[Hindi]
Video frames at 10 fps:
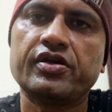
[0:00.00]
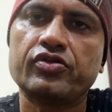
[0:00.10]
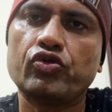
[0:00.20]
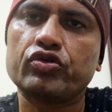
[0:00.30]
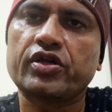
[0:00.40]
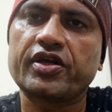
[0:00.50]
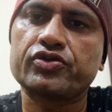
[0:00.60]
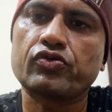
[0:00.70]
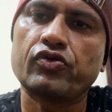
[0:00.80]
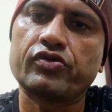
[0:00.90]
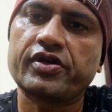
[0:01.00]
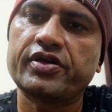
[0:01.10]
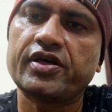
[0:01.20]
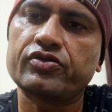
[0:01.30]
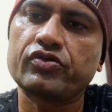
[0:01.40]
दो तरह के स्लॉट है
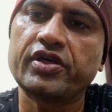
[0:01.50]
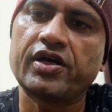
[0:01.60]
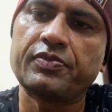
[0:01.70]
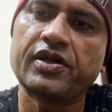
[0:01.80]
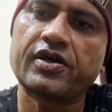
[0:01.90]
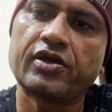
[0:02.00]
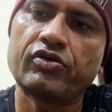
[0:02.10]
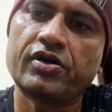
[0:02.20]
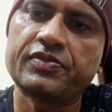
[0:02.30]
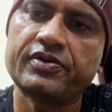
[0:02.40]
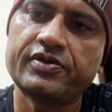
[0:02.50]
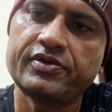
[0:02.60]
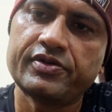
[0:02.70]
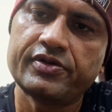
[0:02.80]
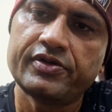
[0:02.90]
या तो यहाँ पे लगा लो आप
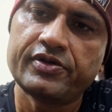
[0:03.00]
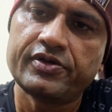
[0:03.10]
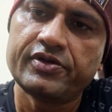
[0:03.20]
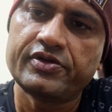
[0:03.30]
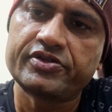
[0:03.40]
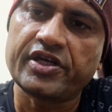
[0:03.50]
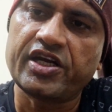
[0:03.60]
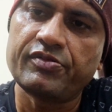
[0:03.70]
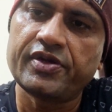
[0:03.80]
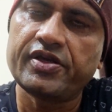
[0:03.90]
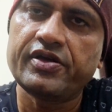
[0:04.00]
साइड में